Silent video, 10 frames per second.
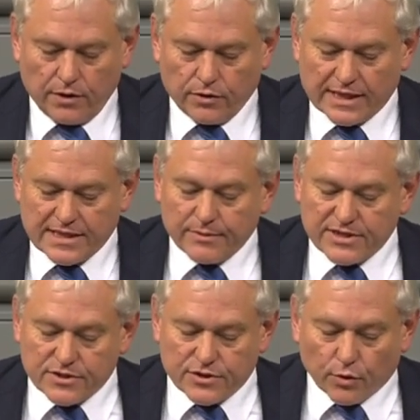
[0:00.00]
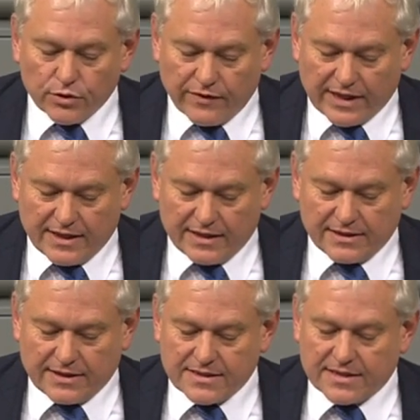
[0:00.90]
Und deshalb ist es
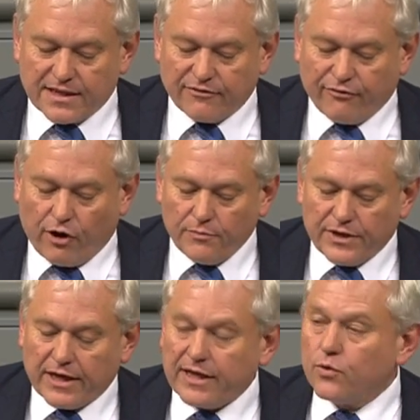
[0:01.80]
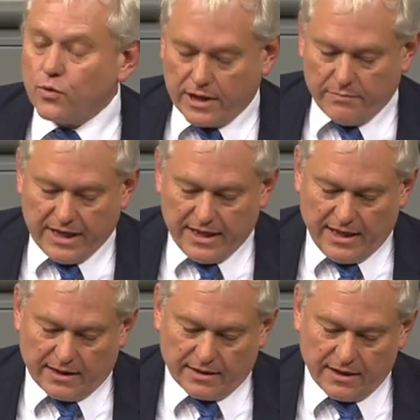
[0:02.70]
notwendig, dass die Reform der EU im
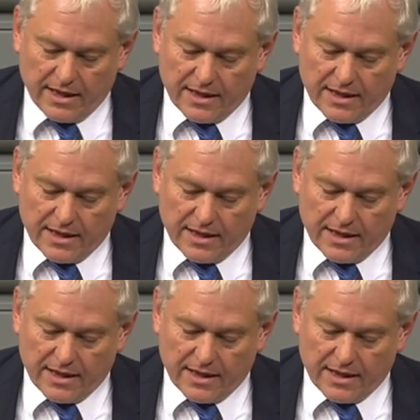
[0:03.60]
Innern